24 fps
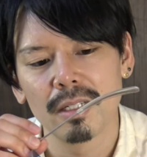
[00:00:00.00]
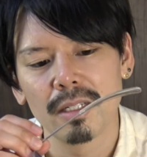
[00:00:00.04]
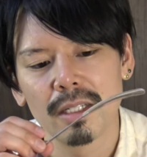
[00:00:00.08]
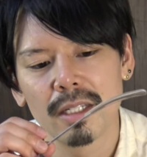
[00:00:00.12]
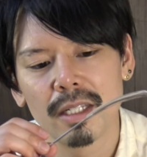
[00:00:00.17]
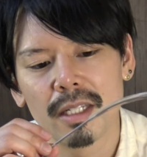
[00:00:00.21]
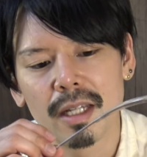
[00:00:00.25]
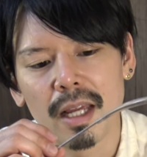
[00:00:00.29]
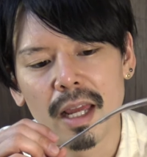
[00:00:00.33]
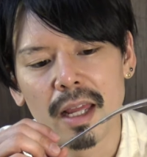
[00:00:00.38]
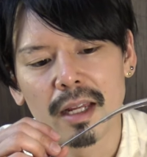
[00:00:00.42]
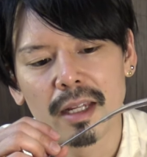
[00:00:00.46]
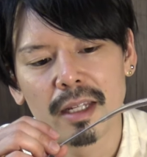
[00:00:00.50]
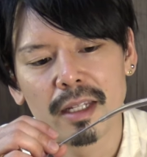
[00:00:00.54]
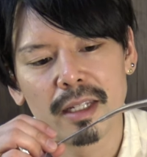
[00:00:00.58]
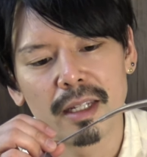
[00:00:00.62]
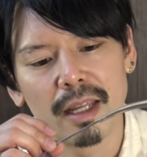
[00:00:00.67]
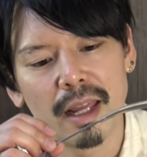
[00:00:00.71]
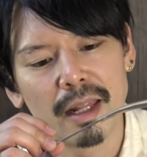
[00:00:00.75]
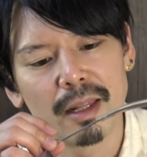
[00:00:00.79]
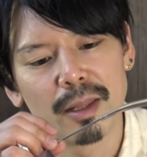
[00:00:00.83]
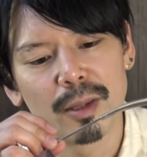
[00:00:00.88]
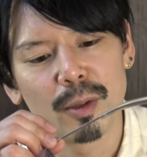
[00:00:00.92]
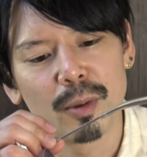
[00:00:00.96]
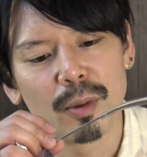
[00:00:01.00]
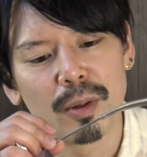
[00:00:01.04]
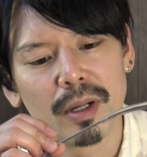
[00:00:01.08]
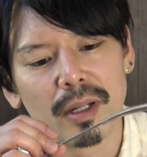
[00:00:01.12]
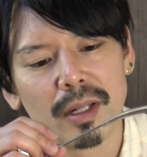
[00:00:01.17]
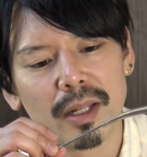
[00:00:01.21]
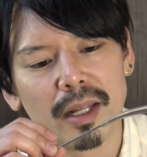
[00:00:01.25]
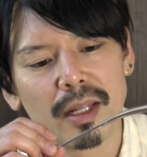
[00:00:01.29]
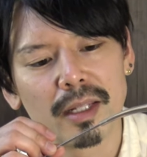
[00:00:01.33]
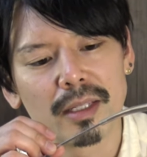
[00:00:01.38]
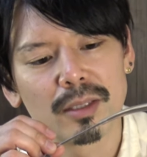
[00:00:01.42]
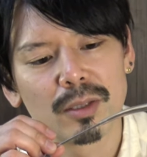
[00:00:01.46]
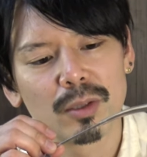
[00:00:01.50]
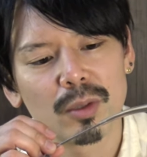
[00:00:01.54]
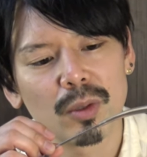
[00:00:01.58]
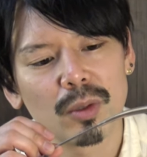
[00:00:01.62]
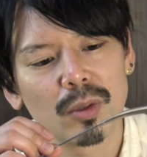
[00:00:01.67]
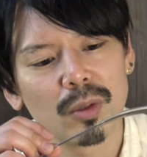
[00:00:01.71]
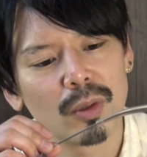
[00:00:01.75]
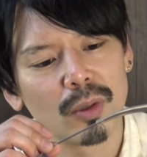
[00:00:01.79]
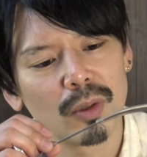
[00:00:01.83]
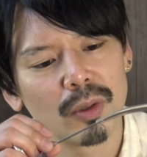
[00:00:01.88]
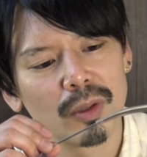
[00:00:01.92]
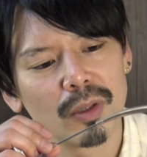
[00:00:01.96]
危険危険っていうかね
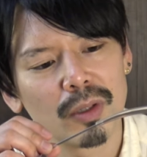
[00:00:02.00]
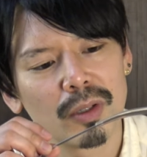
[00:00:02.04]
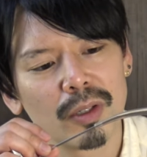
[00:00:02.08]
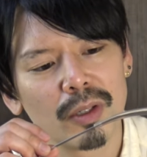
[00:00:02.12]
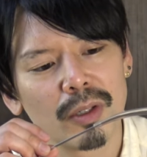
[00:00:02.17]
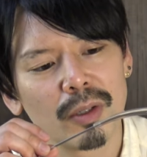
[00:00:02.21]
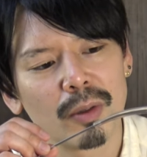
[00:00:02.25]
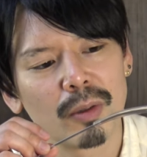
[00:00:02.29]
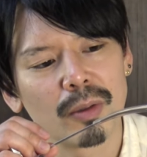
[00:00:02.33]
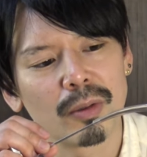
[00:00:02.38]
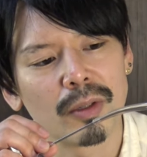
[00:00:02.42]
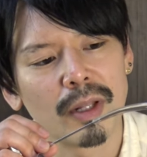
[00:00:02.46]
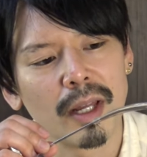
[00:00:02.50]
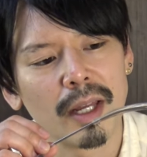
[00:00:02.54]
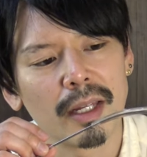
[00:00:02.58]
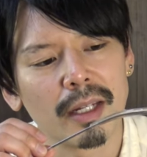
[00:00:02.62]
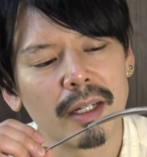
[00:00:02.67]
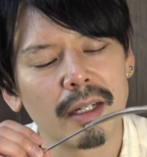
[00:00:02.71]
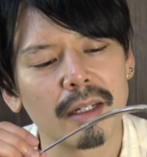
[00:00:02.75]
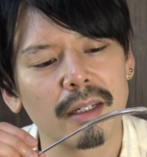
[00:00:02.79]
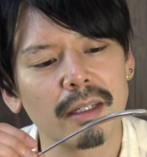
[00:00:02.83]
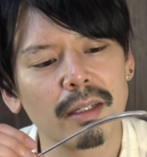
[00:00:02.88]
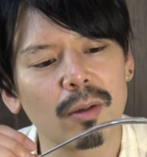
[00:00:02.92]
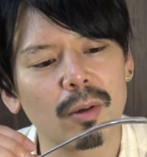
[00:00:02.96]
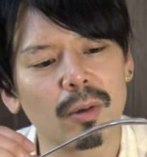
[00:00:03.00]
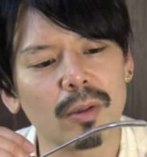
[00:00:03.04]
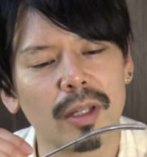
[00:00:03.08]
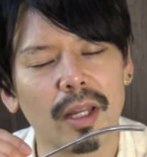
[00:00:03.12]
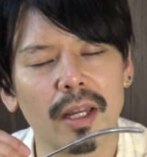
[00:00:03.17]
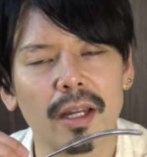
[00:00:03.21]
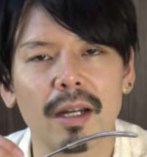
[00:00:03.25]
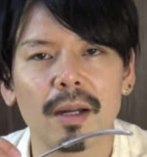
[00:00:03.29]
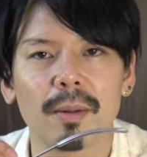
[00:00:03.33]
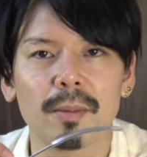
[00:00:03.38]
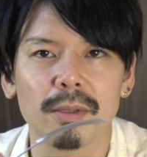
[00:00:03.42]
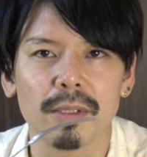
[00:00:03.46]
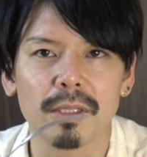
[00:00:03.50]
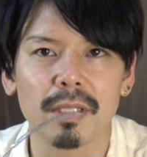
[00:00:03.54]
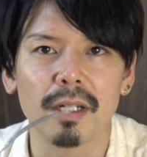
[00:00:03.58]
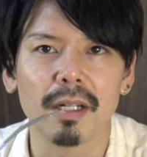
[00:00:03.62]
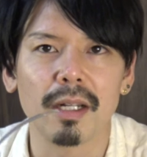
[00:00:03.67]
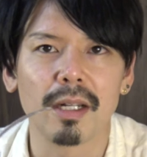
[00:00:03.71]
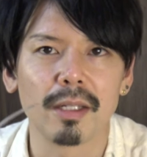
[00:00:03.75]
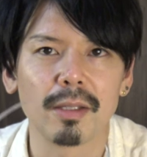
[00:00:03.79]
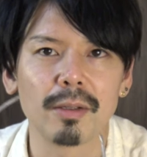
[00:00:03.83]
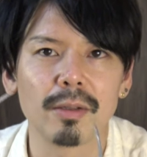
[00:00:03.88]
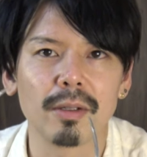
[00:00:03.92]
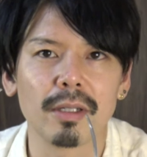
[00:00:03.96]
ちょっと良くない答えかもしれ
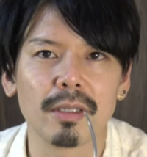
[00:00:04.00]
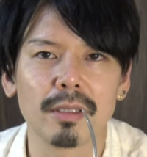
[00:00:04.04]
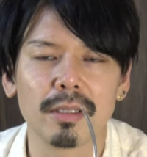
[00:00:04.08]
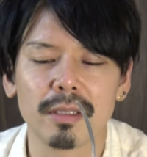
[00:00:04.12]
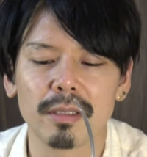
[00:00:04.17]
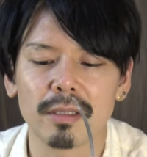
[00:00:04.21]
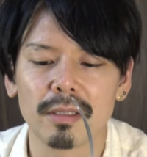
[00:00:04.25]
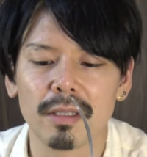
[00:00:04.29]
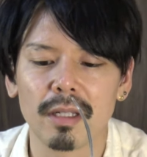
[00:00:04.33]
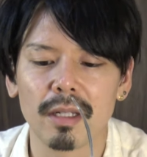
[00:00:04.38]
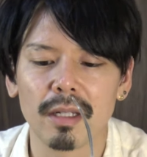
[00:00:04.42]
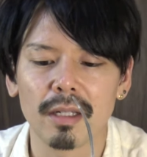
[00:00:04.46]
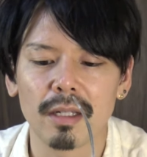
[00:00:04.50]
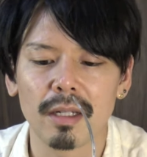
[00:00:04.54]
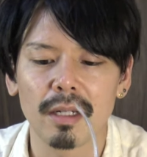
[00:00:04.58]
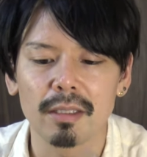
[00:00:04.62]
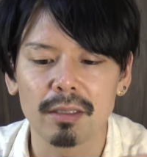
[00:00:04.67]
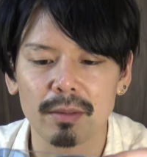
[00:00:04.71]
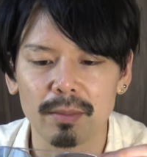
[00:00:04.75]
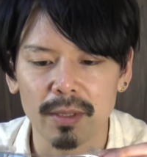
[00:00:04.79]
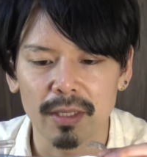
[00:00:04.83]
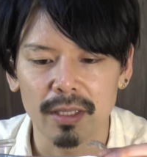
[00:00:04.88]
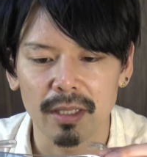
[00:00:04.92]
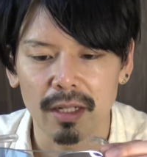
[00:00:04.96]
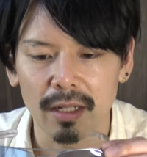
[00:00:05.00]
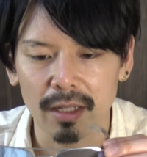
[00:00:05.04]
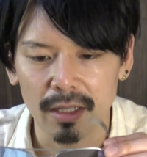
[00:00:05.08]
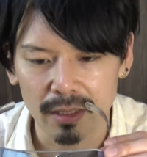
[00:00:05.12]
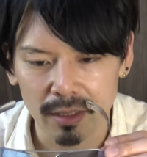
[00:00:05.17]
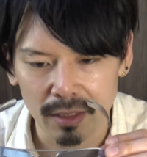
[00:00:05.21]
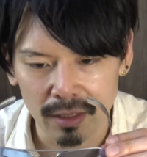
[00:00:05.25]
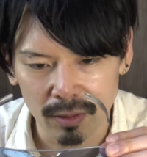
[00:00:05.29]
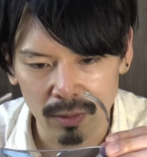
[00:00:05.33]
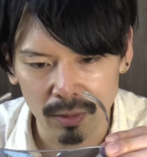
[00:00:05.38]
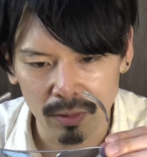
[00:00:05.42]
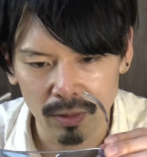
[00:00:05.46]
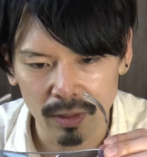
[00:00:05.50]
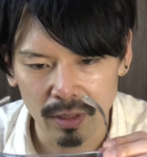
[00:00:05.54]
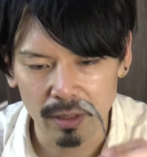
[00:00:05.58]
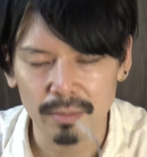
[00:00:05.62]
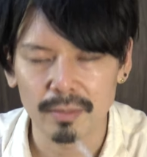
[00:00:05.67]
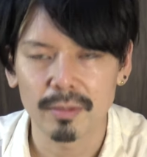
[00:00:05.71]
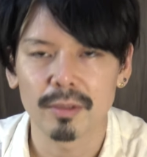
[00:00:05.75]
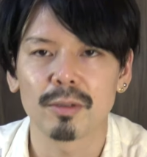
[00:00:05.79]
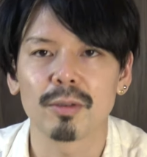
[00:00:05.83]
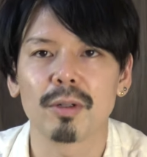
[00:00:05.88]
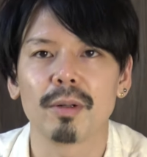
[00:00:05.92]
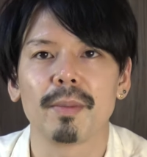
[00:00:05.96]
ないっていう感じですねはいすいません話いろいろあり
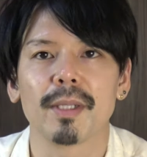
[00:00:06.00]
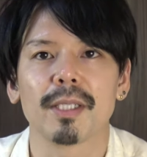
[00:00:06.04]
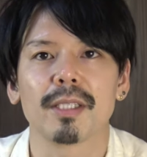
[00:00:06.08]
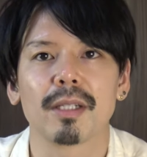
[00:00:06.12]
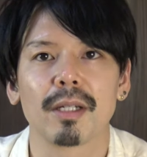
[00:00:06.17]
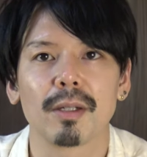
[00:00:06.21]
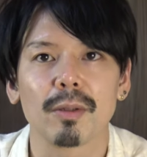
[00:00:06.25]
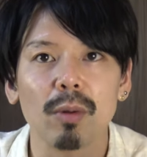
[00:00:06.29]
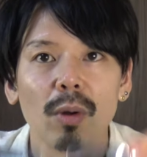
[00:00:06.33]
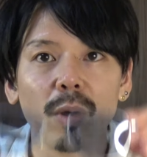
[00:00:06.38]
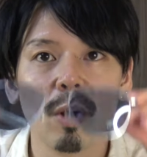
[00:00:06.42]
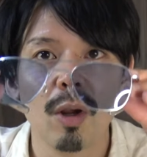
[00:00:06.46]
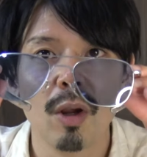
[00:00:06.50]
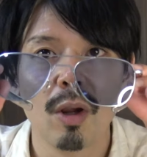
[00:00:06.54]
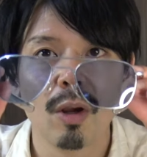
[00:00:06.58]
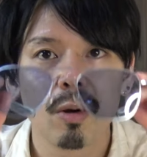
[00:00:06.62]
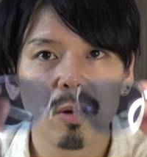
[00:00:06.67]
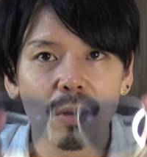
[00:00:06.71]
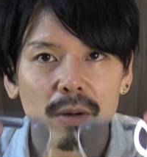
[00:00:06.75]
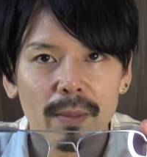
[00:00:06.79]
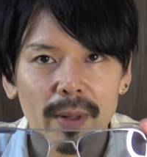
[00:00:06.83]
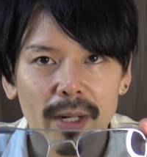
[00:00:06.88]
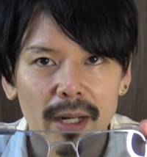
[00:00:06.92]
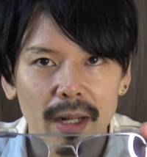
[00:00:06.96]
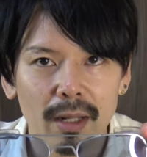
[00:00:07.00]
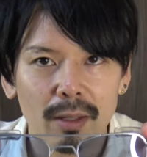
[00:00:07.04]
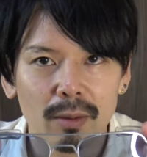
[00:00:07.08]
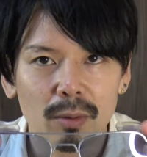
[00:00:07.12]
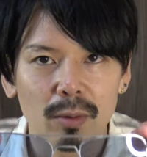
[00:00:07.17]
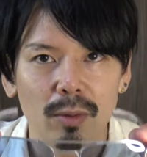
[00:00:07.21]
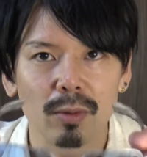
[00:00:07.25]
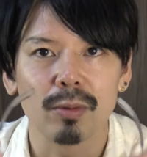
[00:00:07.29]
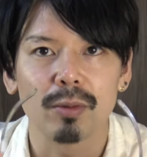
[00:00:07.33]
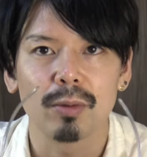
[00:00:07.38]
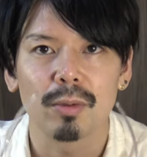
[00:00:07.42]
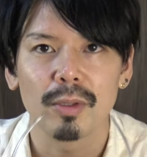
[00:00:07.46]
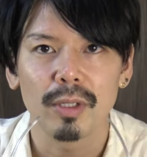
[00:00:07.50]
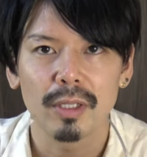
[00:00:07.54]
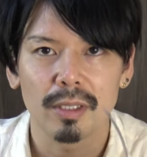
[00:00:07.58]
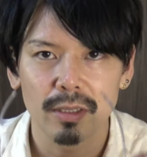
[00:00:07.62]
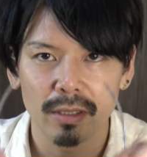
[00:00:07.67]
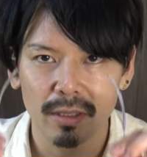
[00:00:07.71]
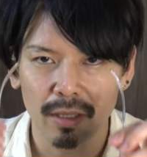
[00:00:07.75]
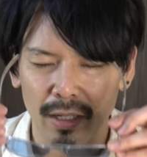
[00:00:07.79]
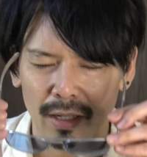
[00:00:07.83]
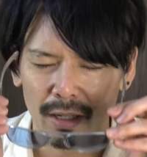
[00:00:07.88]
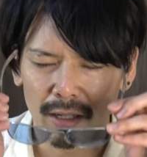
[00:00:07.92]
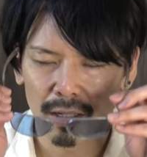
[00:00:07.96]
それましたけどこれはランドルフというや
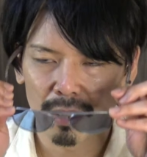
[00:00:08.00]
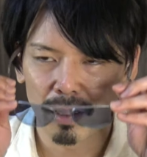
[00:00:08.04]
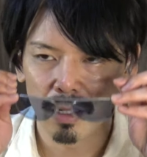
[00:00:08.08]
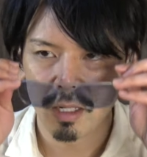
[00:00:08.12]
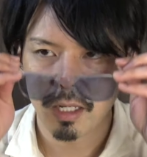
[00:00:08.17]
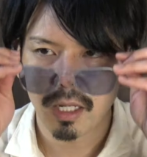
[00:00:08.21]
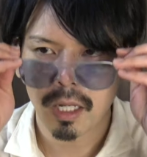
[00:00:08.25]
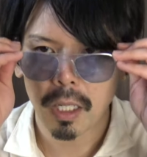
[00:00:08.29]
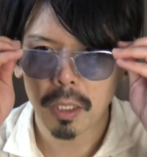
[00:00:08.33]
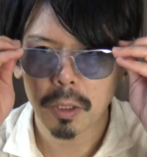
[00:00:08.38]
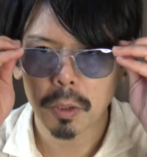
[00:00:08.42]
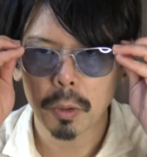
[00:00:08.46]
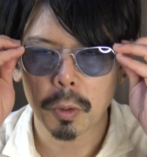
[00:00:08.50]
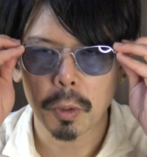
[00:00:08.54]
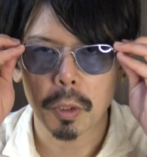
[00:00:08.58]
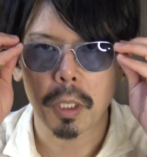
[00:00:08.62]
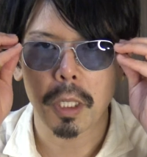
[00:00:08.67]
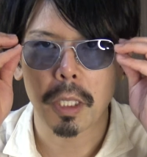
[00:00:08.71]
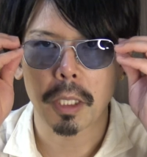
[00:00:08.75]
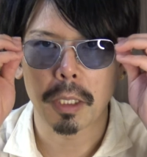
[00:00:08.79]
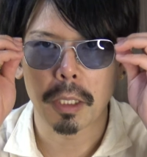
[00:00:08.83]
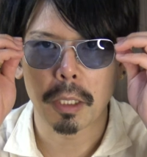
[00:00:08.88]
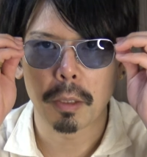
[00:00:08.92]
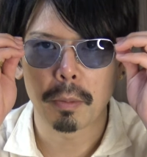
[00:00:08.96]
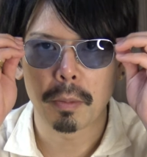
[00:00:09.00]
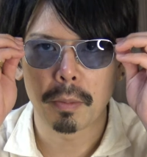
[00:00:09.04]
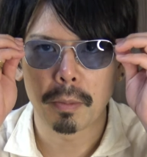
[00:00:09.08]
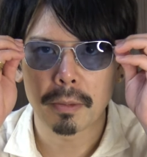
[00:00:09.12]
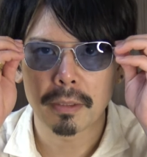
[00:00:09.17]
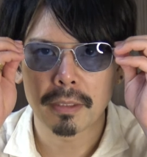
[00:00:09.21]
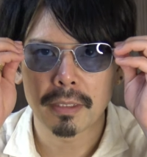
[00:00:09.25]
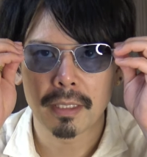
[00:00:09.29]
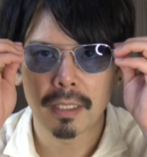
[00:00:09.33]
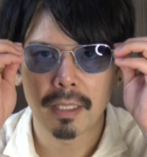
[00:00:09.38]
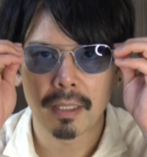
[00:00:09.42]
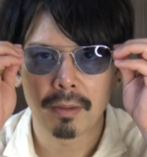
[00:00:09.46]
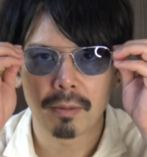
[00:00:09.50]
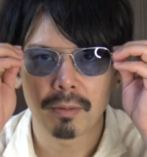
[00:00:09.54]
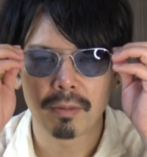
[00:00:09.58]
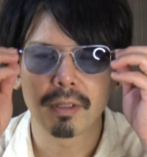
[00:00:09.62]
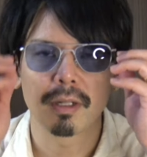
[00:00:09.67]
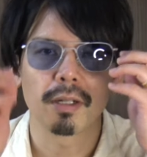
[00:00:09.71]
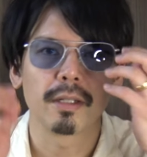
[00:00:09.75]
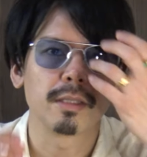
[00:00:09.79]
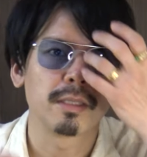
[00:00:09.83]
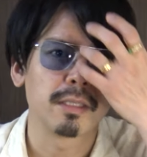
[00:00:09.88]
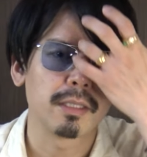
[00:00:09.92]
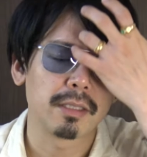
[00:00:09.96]
つで、ちょっとかけてみますねこん
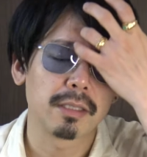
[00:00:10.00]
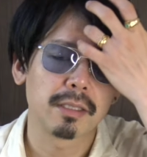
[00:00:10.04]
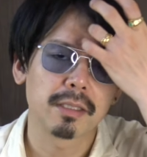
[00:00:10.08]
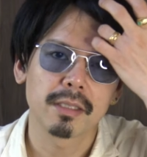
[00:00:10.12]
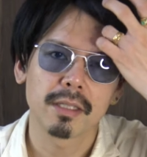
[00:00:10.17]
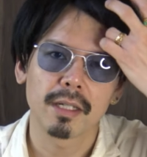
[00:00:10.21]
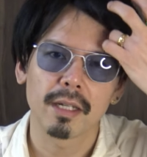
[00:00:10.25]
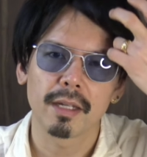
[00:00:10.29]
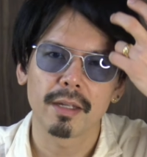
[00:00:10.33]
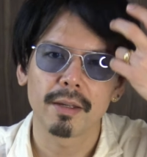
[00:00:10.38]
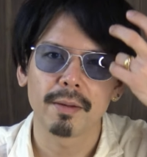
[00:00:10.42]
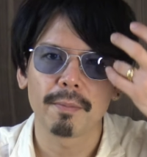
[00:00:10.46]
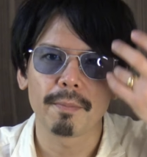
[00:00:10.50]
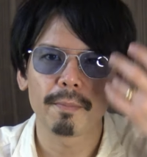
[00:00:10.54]
な感じですはい